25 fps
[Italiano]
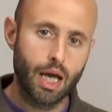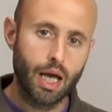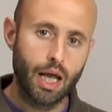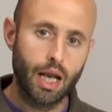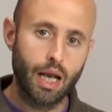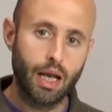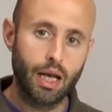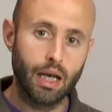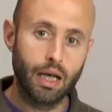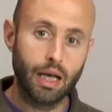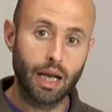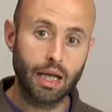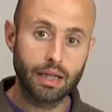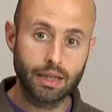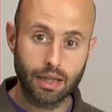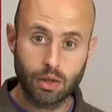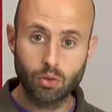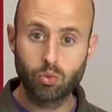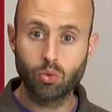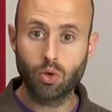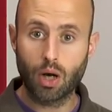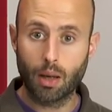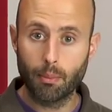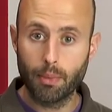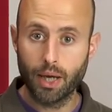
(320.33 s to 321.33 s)

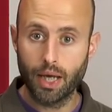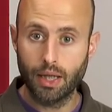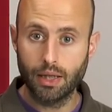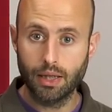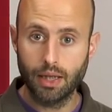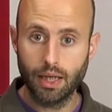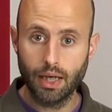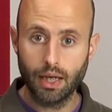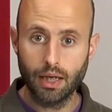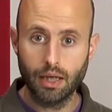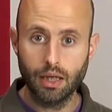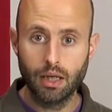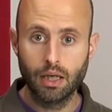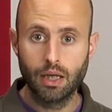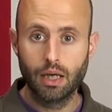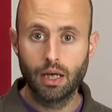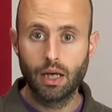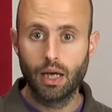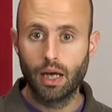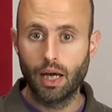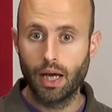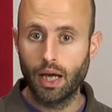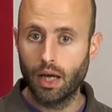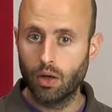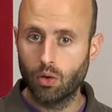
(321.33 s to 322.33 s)
l'andatura media
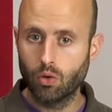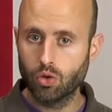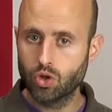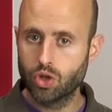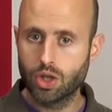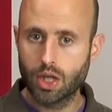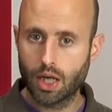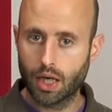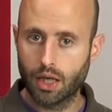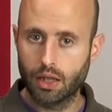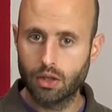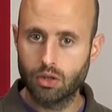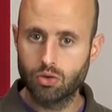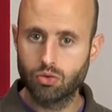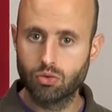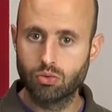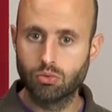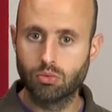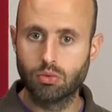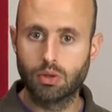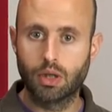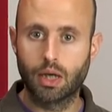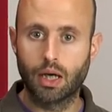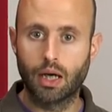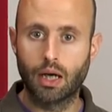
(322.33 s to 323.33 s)
e non c'era
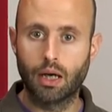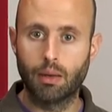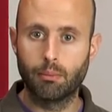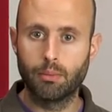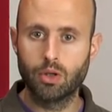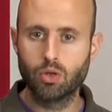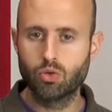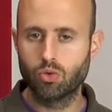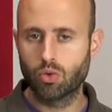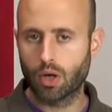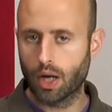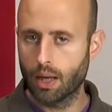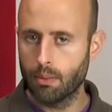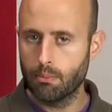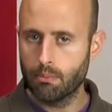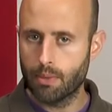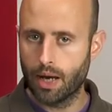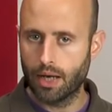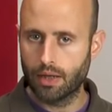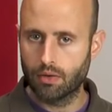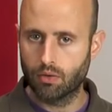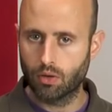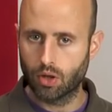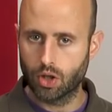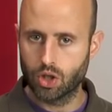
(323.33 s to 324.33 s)
nessuna misura in
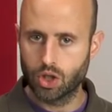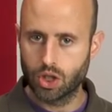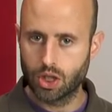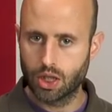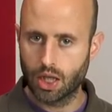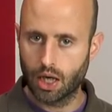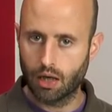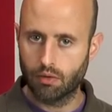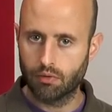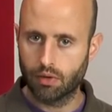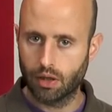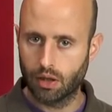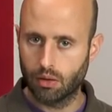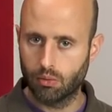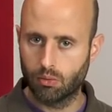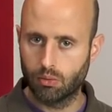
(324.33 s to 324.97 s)
mezzo che ci dava